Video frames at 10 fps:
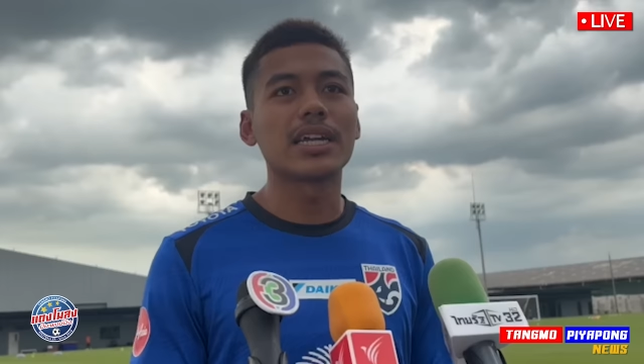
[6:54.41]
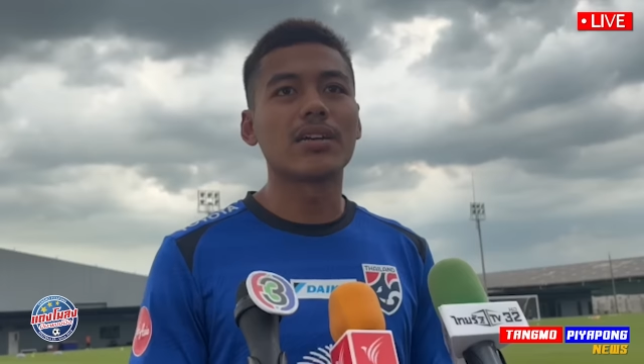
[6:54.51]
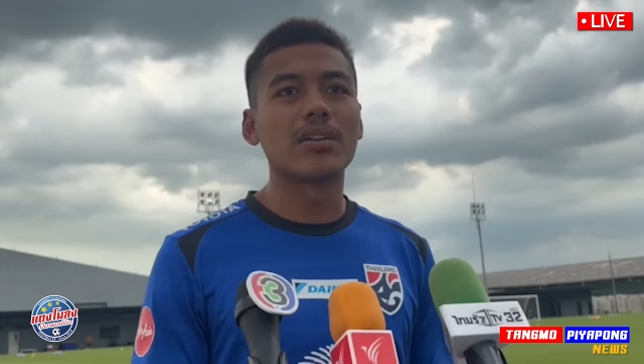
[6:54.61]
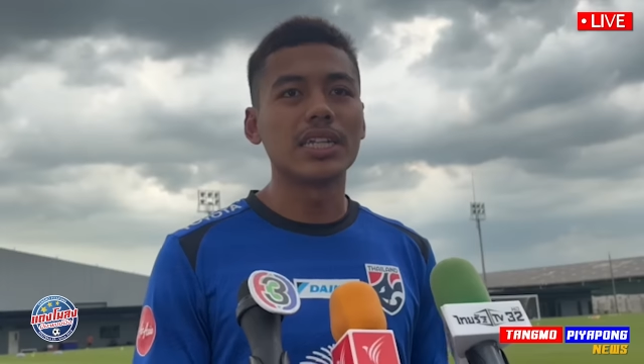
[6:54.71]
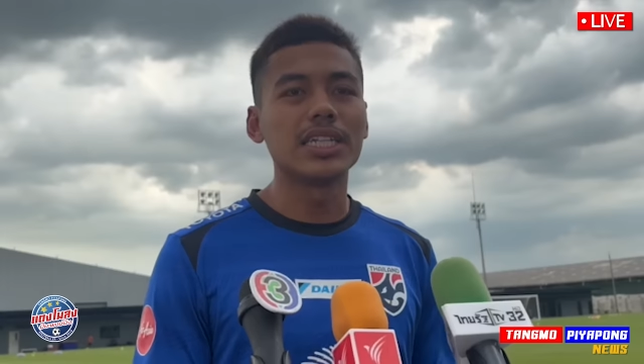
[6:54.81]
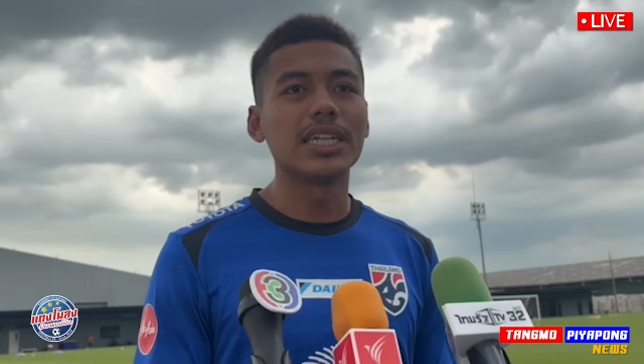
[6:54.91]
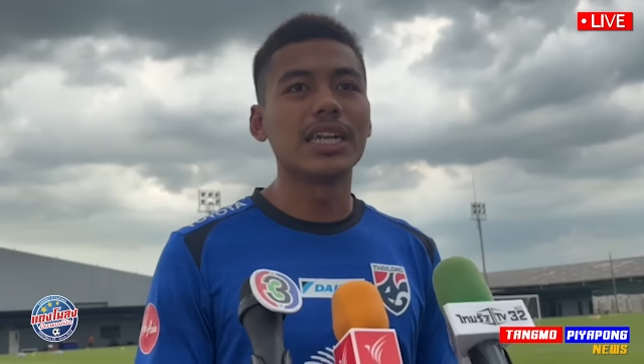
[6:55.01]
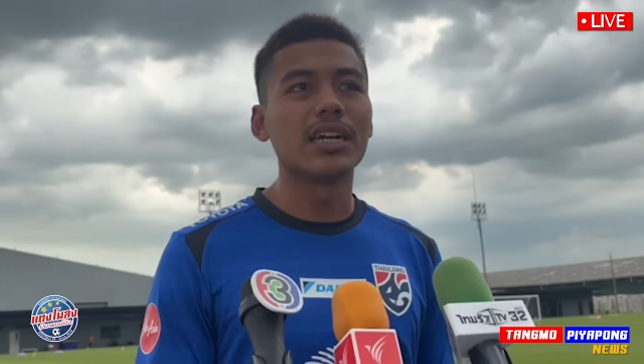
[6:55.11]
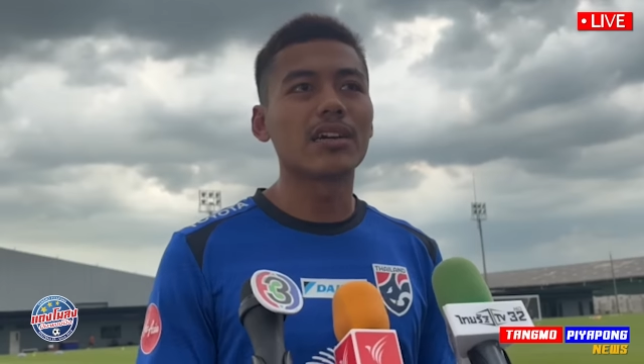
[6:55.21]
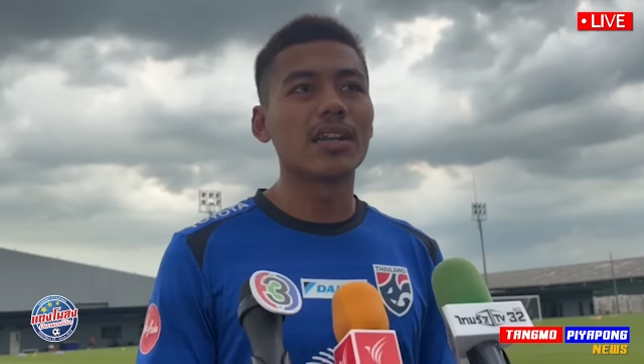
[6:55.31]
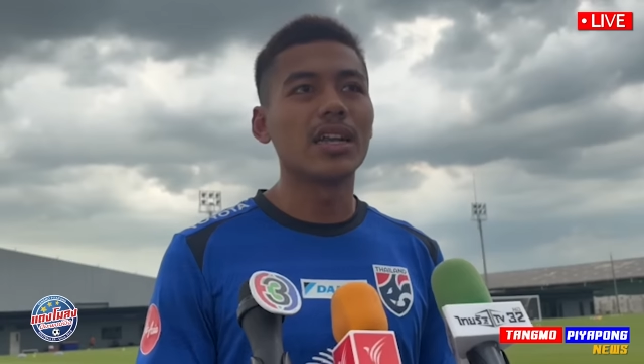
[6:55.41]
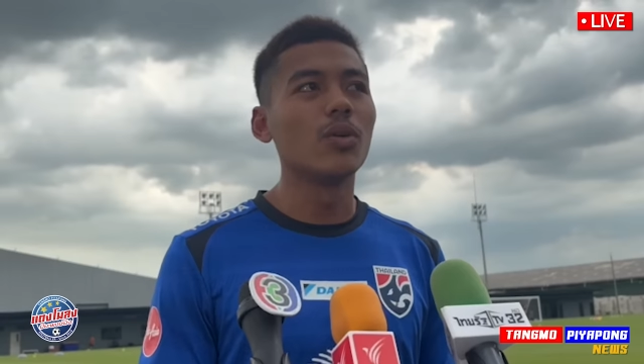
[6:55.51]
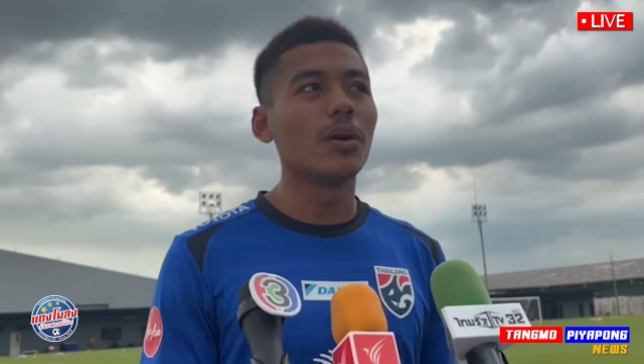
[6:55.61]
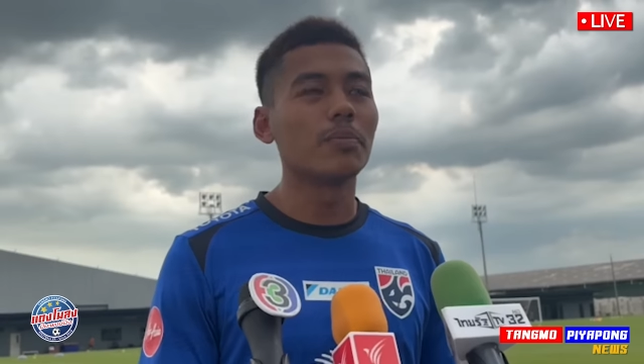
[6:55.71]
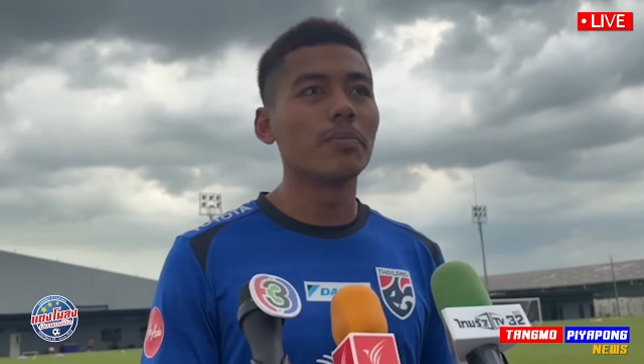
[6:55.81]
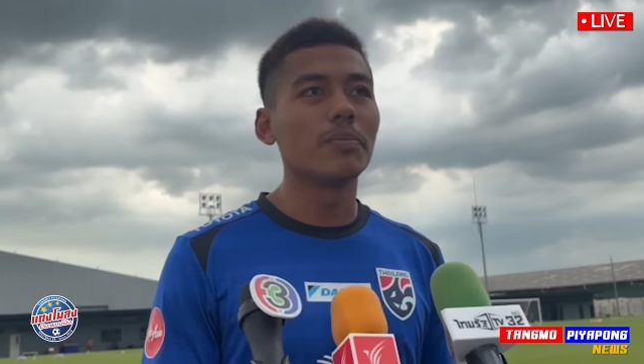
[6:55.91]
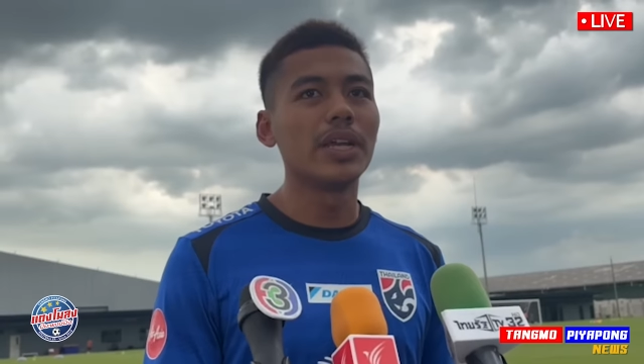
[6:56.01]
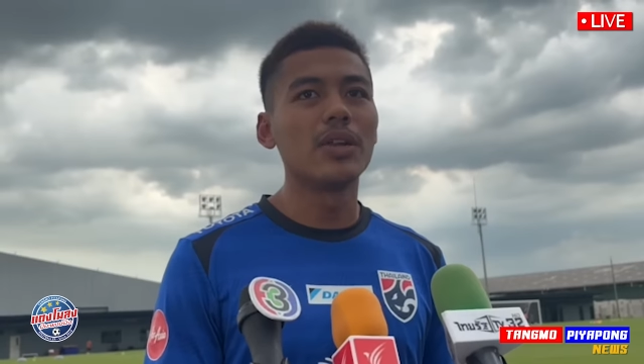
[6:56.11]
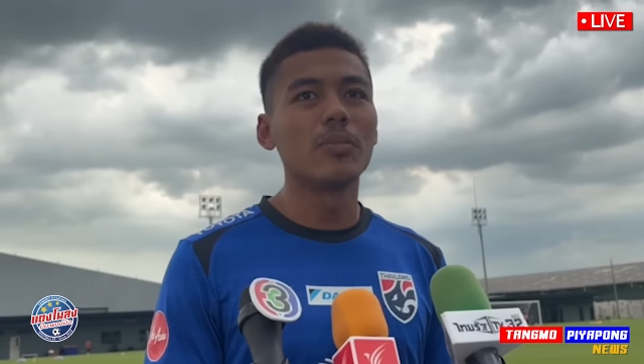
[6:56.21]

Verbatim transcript: มาดูกันต่อนะครับว่าจะเป็นยังไง